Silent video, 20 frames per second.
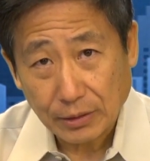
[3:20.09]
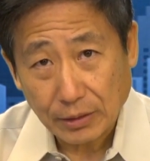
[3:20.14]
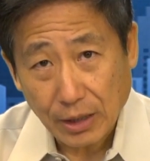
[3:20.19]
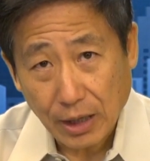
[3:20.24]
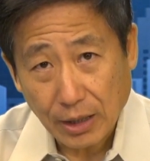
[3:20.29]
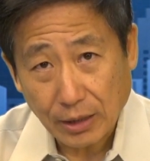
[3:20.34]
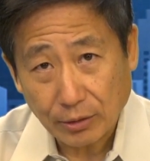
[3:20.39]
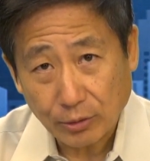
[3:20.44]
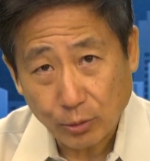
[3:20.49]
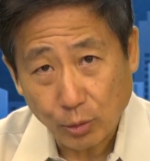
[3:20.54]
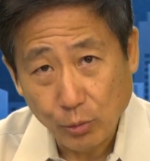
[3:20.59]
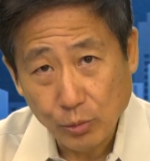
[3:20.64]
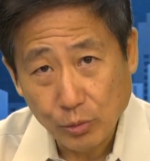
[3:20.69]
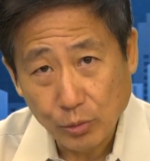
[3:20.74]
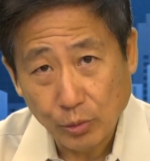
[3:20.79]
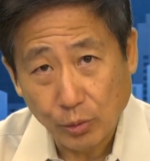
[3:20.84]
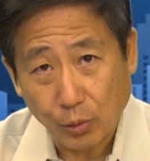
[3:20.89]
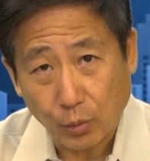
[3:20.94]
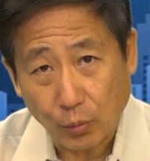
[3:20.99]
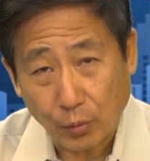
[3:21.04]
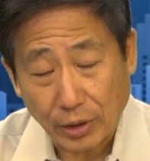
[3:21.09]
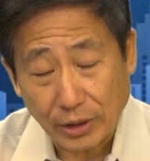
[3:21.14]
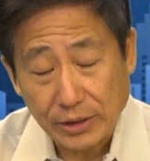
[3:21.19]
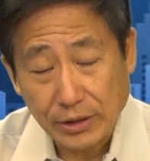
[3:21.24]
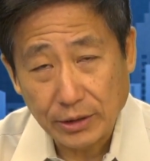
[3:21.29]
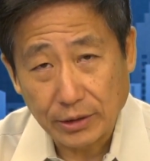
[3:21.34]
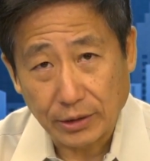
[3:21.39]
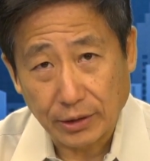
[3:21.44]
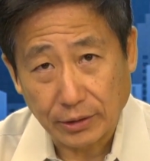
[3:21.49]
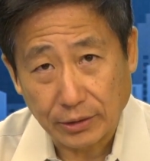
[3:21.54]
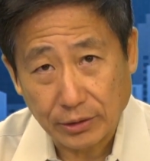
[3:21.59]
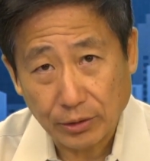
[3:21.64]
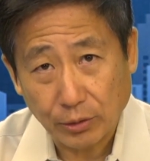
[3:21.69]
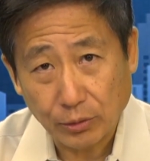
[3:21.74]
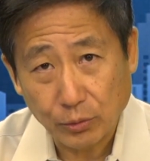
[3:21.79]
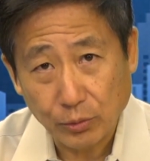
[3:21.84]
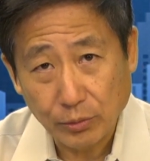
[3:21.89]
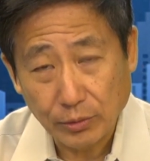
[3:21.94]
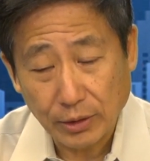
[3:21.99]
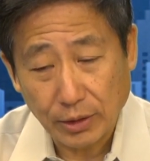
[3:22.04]
它通过缓解交
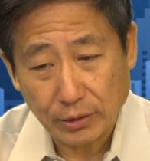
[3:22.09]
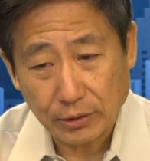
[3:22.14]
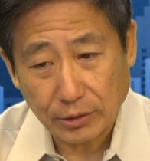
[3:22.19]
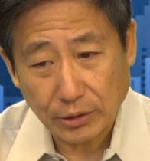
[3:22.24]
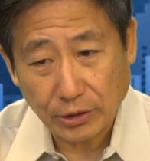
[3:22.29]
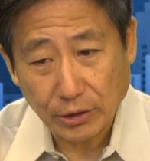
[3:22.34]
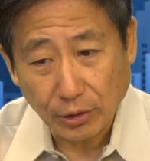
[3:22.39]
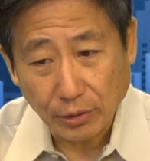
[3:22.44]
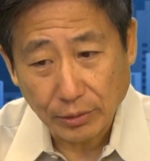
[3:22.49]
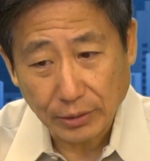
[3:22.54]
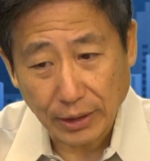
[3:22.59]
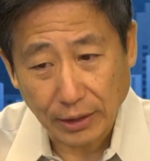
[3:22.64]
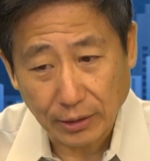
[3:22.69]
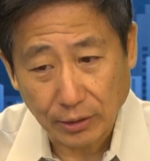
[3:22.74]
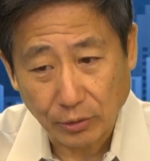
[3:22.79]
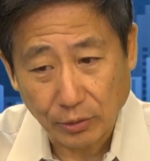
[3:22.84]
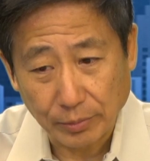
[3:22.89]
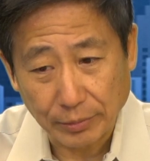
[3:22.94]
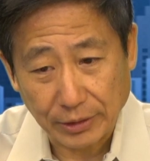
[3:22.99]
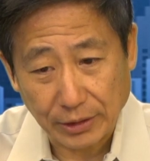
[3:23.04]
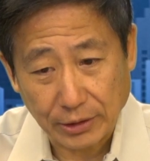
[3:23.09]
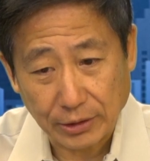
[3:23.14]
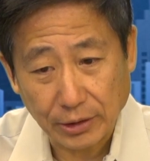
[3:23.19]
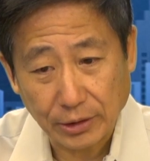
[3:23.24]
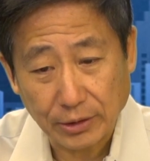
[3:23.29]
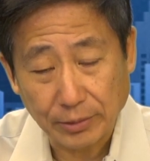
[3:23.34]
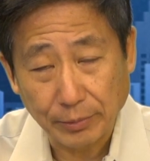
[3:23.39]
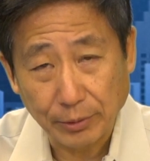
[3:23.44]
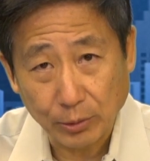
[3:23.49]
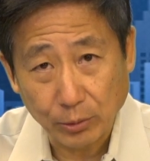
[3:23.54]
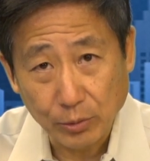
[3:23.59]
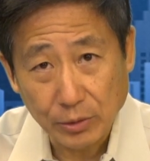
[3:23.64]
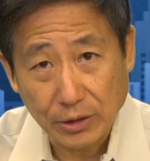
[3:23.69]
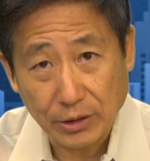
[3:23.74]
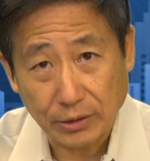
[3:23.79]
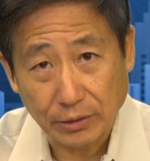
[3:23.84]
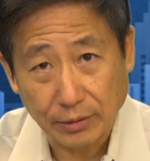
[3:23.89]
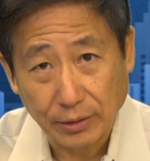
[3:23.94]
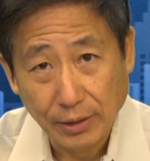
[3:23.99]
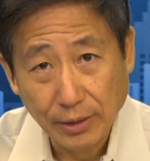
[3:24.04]
通呢，教给了我们一些什么东
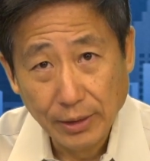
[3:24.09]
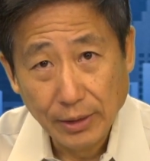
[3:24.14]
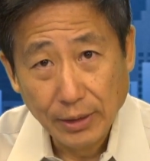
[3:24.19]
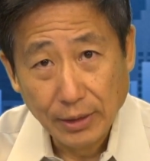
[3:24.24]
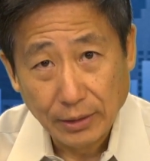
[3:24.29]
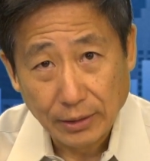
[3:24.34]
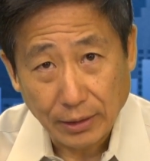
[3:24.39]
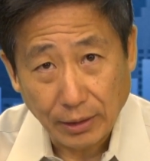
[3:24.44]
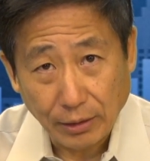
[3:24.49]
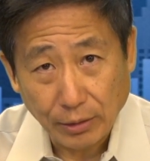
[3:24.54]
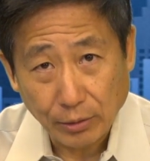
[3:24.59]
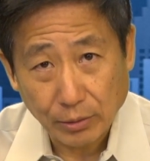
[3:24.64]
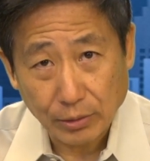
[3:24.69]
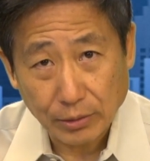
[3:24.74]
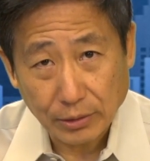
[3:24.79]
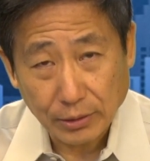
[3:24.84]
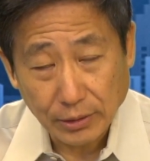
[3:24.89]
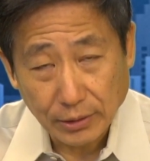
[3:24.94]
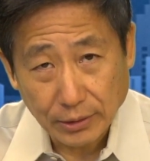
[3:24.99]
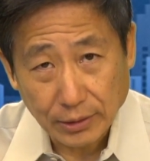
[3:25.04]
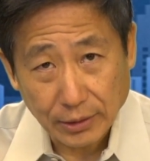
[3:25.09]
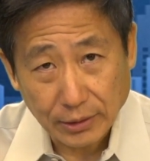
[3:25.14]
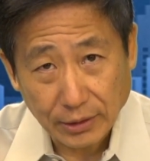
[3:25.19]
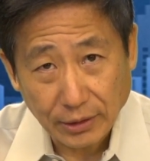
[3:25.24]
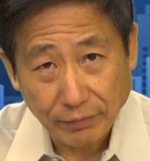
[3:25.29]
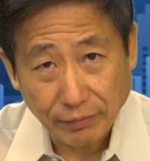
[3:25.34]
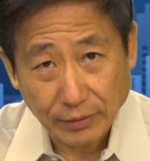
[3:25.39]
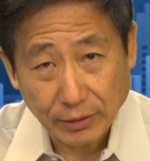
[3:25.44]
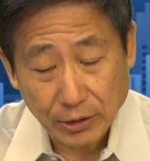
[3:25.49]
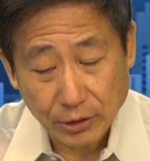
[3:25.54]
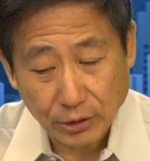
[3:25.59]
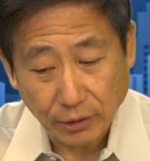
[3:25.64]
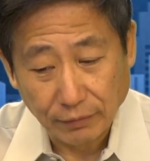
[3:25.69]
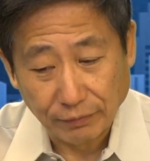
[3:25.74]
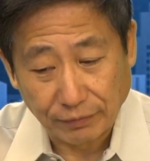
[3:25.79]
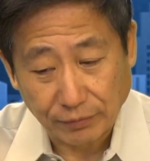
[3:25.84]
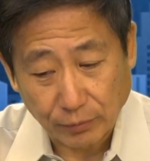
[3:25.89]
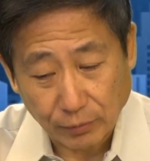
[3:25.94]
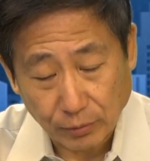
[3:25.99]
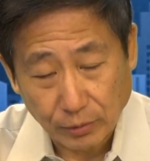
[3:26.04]
西，然后各个地方的政
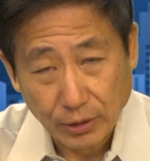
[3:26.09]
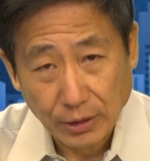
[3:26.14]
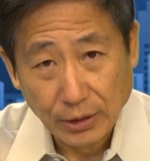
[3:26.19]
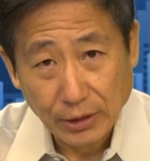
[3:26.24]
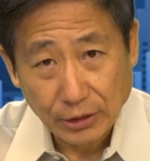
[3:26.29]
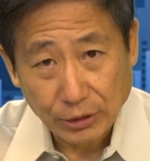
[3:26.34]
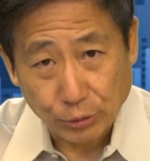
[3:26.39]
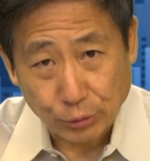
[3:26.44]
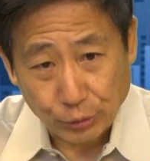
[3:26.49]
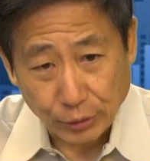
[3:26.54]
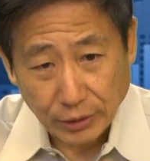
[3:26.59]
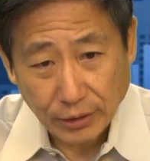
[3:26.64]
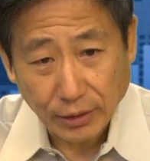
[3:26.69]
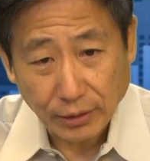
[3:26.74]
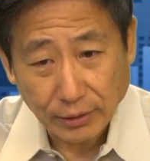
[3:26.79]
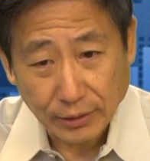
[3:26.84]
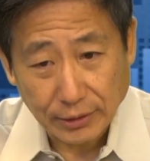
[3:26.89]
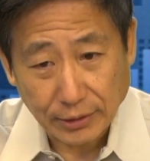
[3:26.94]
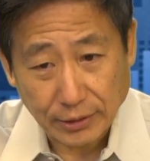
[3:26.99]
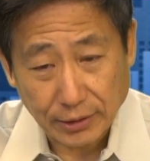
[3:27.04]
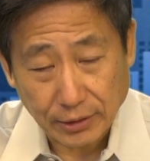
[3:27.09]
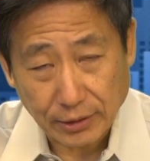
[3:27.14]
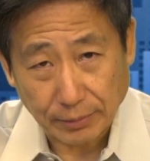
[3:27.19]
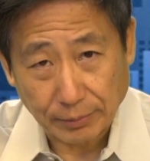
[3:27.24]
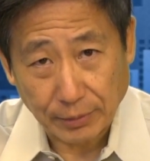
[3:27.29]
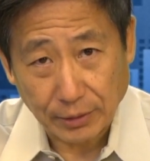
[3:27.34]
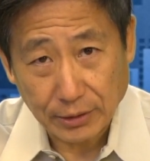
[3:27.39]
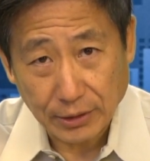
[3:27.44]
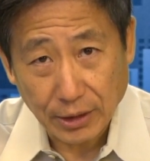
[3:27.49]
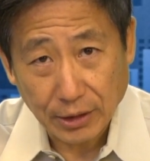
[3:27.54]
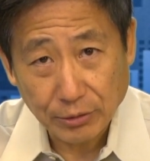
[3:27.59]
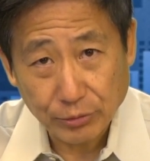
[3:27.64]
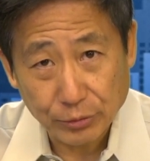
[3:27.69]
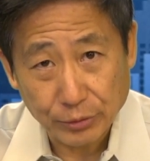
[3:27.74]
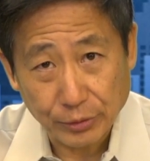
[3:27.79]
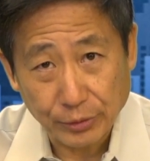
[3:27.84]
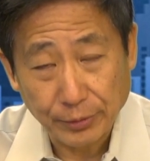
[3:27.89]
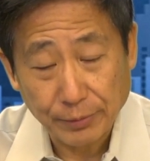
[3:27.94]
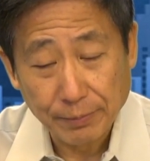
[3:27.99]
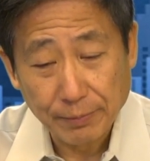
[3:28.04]
府学到了一些什么，也
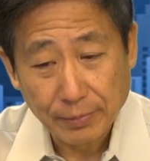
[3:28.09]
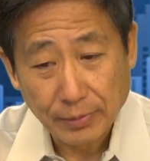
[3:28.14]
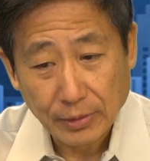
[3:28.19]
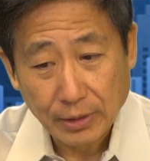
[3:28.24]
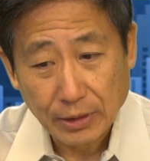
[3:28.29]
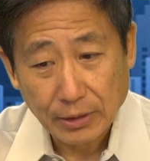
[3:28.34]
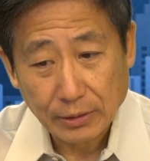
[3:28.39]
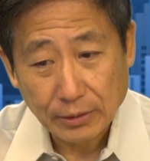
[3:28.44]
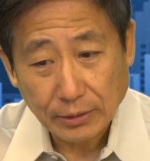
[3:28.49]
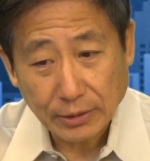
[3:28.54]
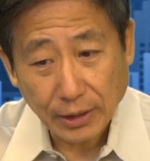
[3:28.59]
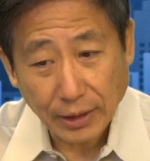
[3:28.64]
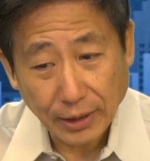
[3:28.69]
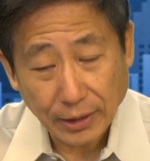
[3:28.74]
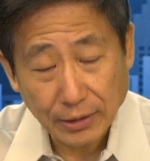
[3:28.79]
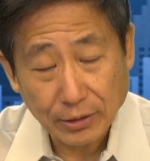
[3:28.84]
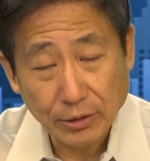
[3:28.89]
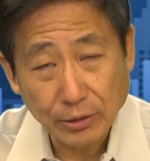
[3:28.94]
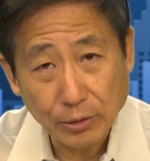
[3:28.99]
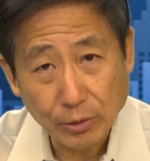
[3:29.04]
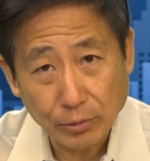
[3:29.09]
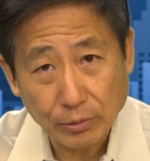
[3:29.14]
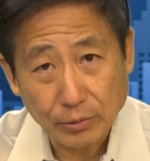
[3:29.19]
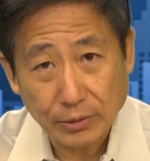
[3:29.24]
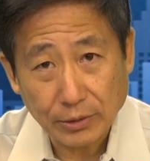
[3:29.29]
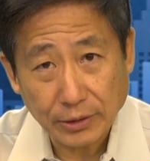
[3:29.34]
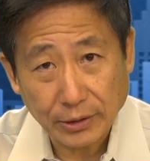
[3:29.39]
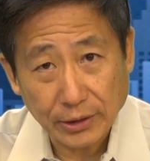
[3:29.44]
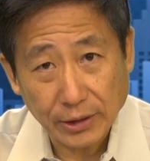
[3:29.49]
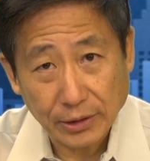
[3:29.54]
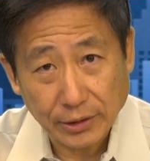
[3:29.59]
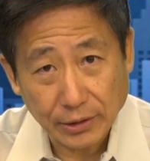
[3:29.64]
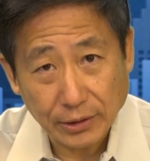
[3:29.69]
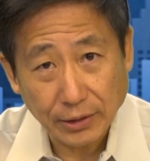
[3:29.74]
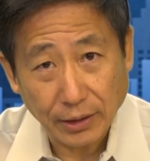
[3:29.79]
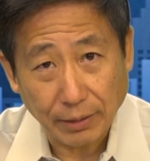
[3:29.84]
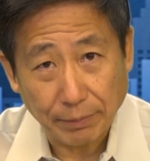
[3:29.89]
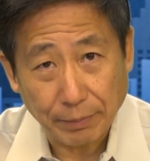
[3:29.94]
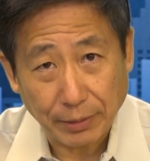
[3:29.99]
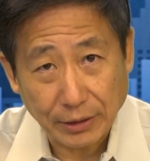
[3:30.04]
许这还能够借
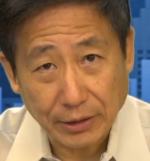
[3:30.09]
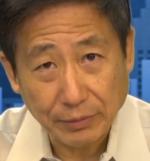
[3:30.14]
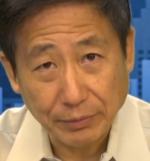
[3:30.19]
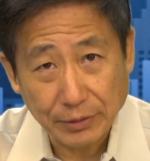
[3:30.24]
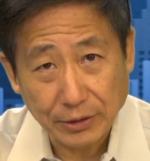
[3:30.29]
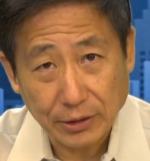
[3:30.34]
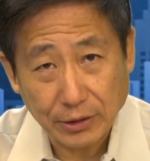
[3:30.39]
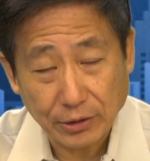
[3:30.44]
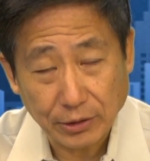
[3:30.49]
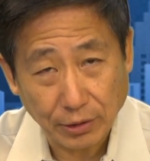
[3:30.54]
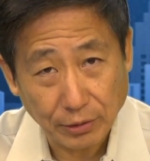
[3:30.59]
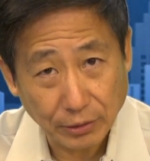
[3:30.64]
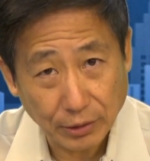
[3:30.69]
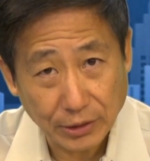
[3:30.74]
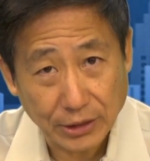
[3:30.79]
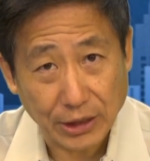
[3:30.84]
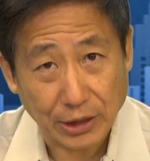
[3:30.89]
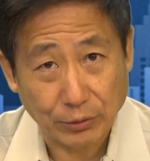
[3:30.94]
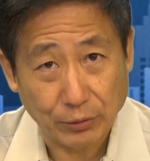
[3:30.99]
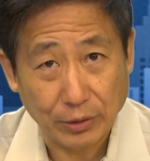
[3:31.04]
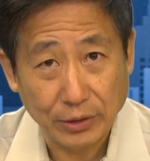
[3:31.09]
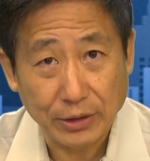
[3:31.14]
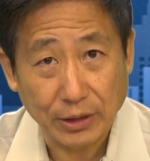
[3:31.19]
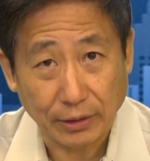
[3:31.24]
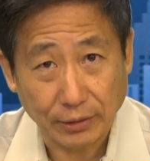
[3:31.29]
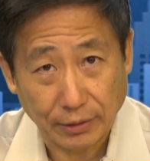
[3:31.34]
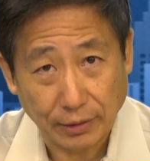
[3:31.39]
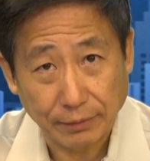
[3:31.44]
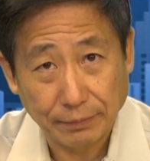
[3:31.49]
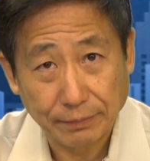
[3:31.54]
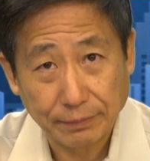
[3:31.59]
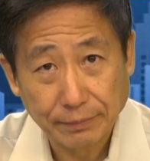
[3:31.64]
机啊，把这问题小小解决一下呢。